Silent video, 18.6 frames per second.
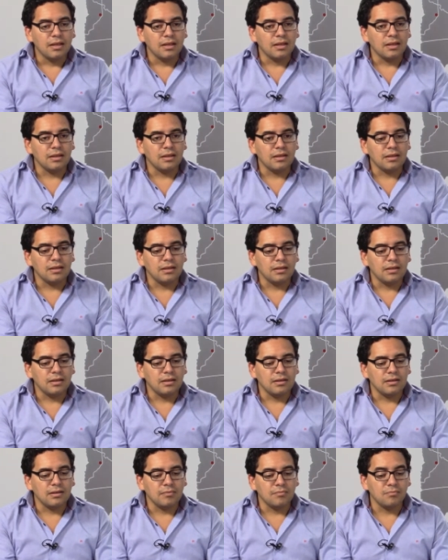
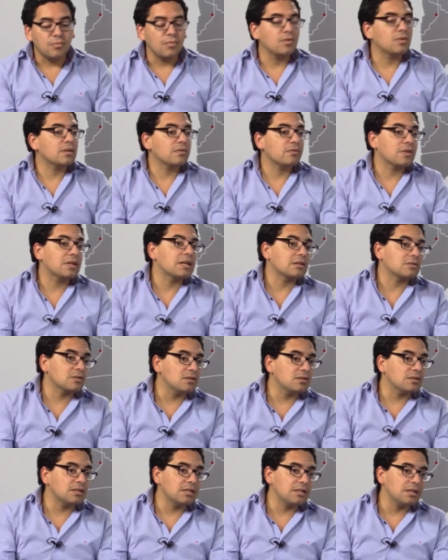eh,
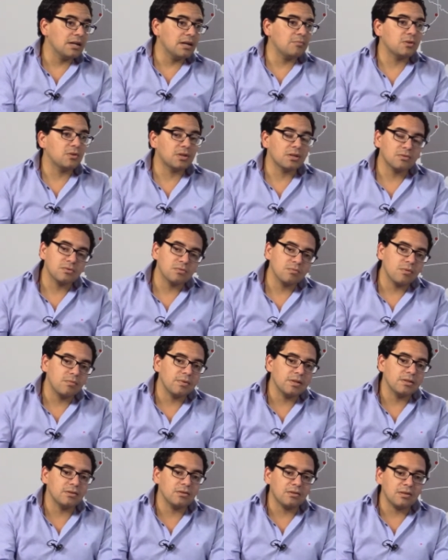modificaciones, digamos, que en su
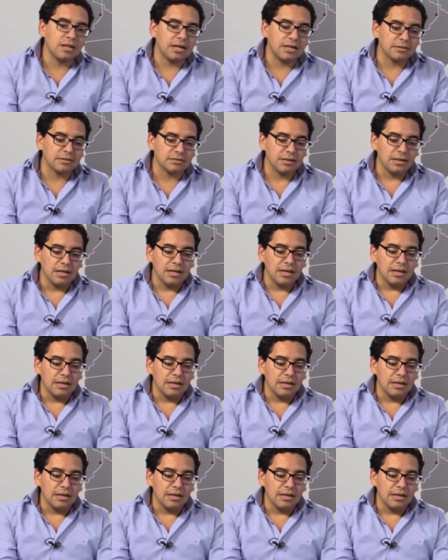momento las,